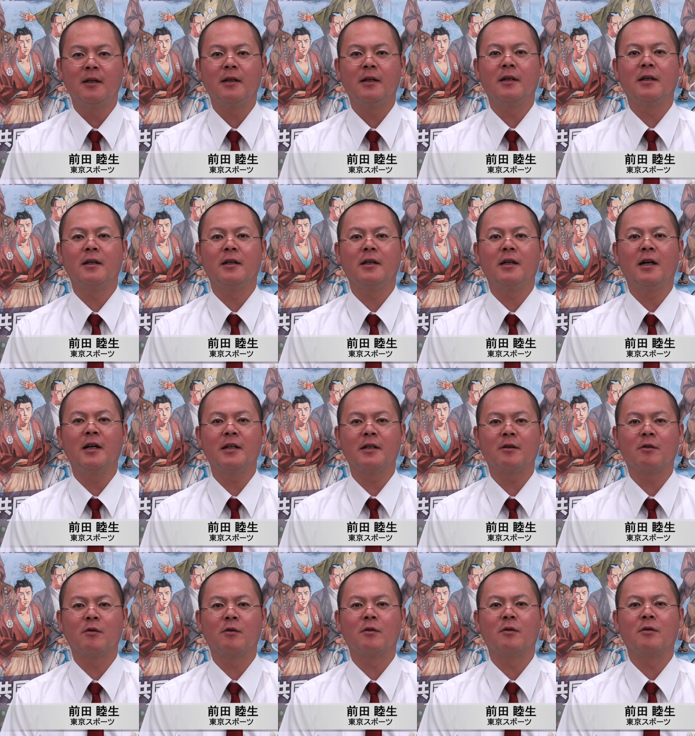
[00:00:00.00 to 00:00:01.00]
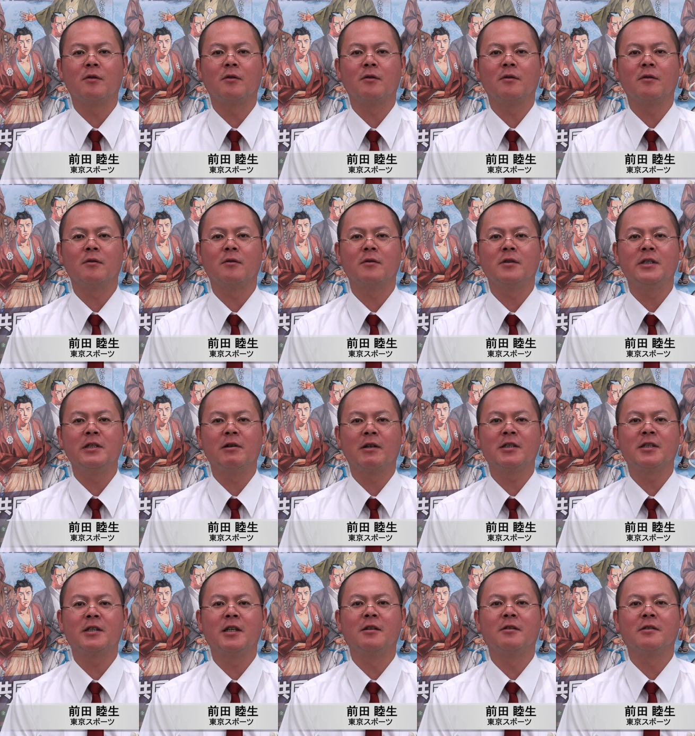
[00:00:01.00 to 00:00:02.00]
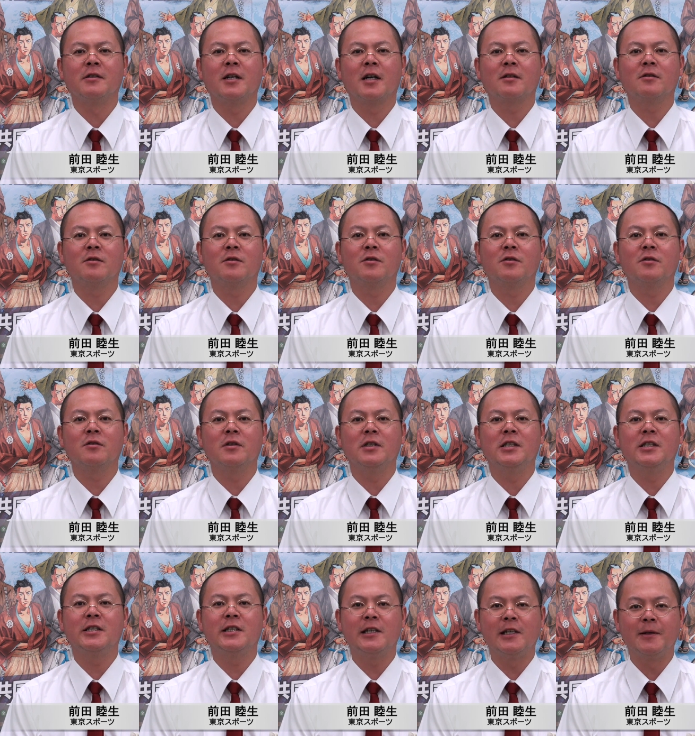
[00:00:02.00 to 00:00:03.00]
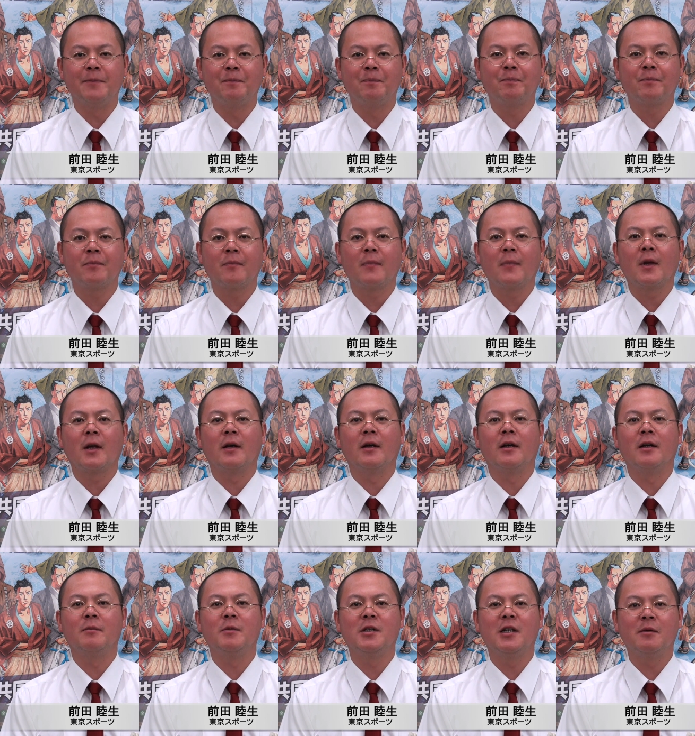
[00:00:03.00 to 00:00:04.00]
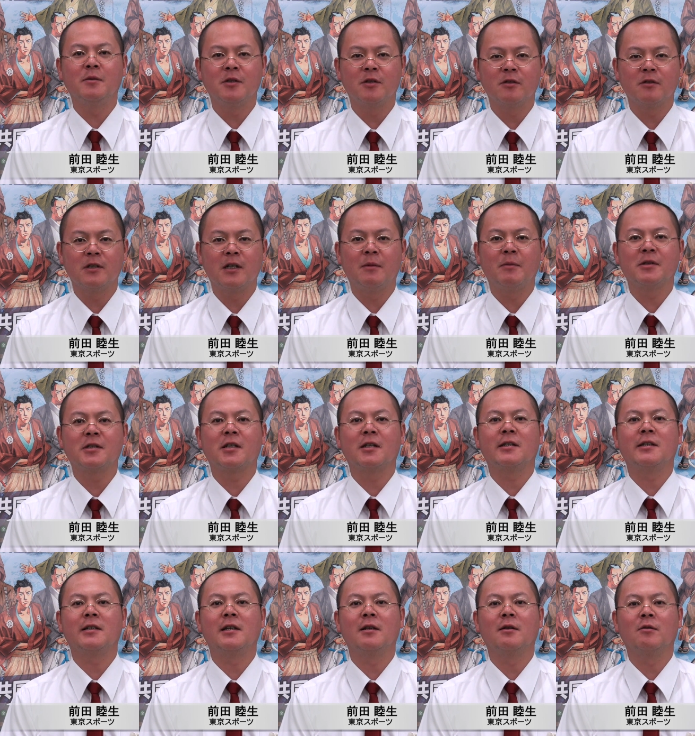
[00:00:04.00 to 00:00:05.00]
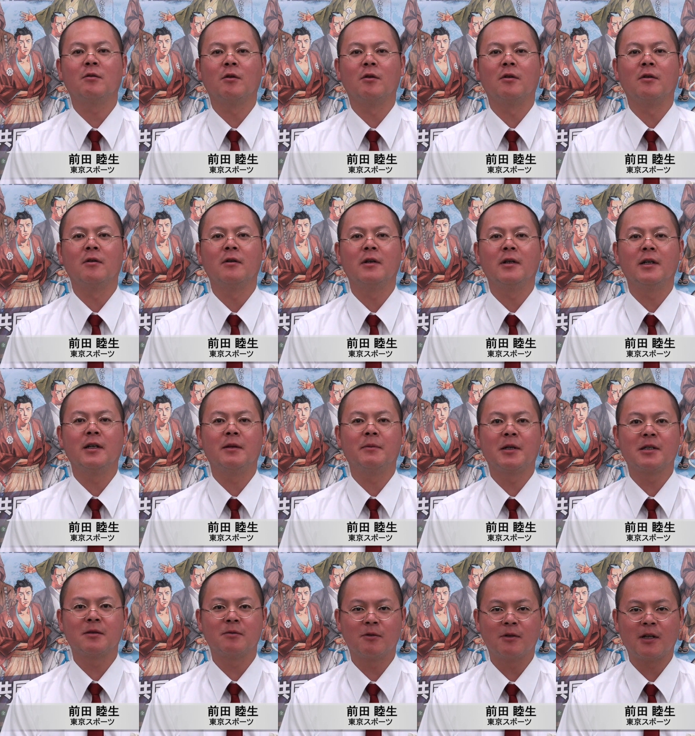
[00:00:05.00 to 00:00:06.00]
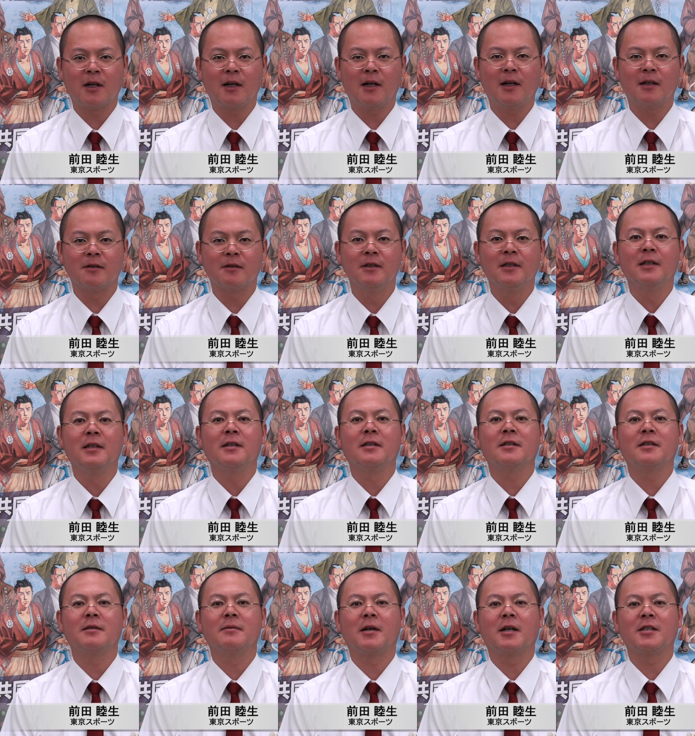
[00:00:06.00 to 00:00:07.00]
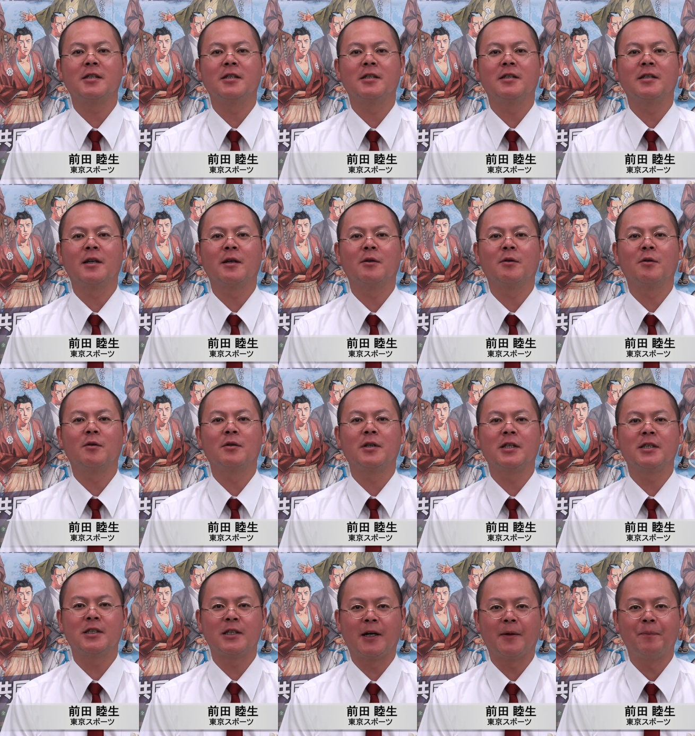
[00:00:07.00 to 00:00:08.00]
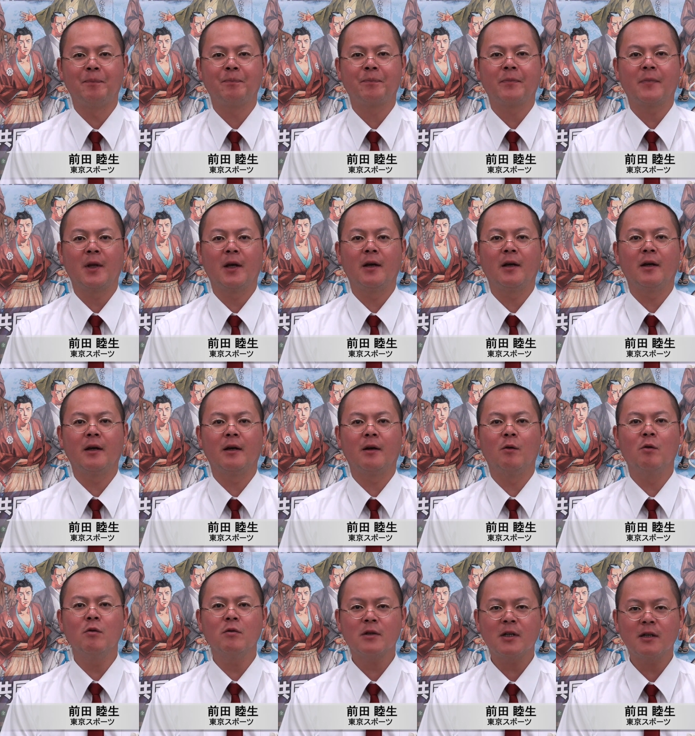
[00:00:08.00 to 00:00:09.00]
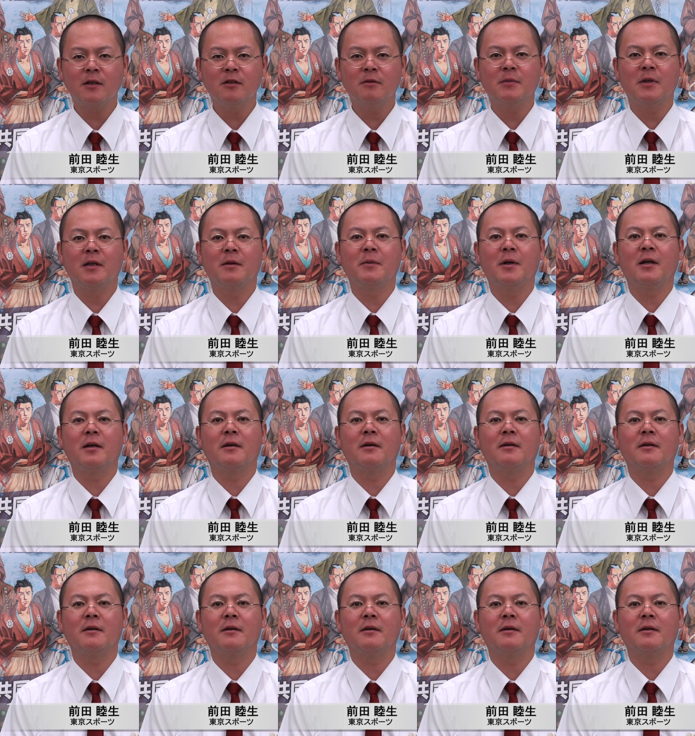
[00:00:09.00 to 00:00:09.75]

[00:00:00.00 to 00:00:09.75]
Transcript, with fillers: えー、やはりこのにぎわしている111期、えー、南純山崎健人、えー、松本隆治素晴らしい選考でした、えー、大谷馬はま